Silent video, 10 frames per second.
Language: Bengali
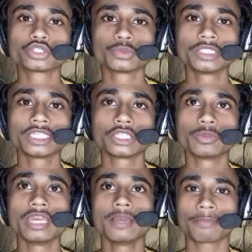সুবিধা
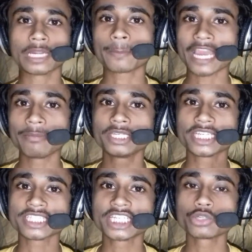দেবে মানে ফাইভ জি
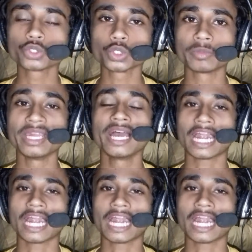টেস্টিং করবে